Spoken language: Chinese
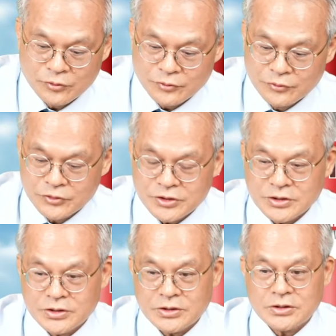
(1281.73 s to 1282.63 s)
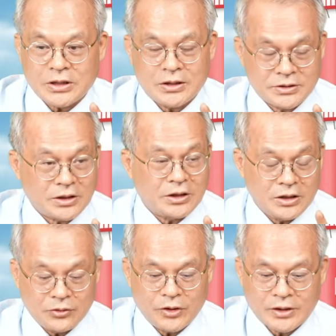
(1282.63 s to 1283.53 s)
五四四三，这个一
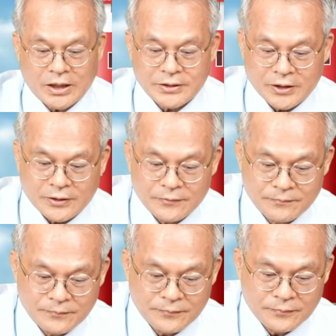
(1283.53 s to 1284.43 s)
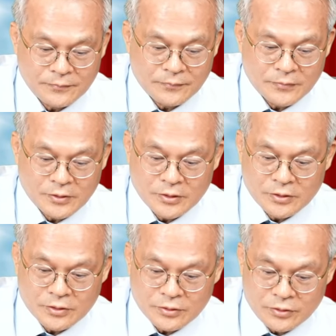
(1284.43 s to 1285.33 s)
定会大跌，
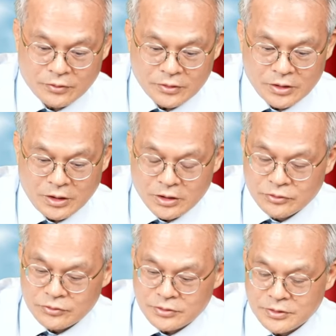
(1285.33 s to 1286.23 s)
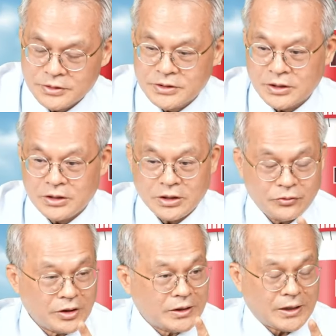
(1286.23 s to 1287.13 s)
六一二五，这个一定
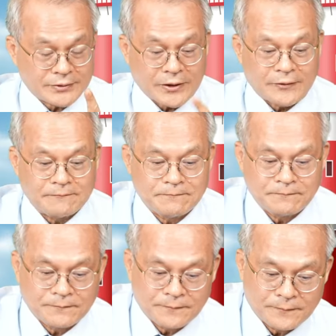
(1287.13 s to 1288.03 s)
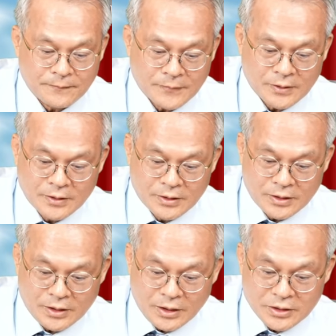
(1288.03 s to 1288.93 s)
会大跌，
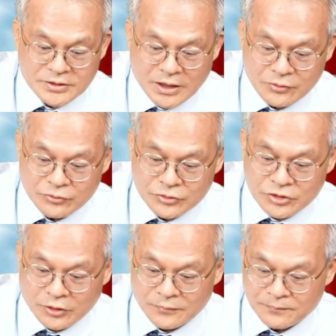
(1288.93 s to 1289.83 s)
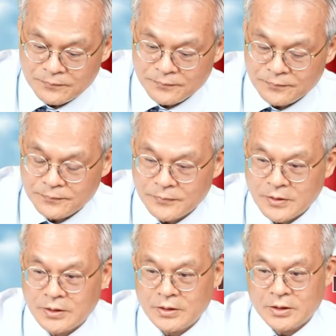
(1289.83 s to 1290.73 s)
二三五九，
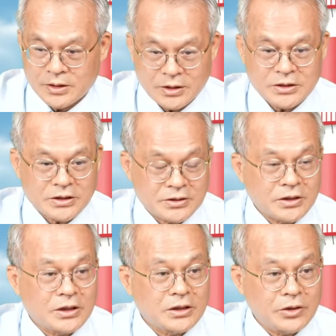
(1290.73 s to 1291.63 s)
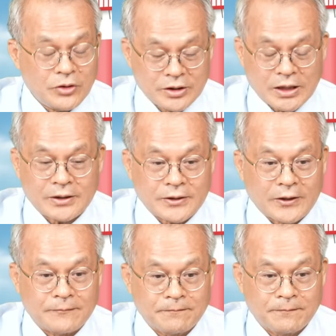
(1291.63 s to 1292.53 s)
跟你讲，这个一定会大跌。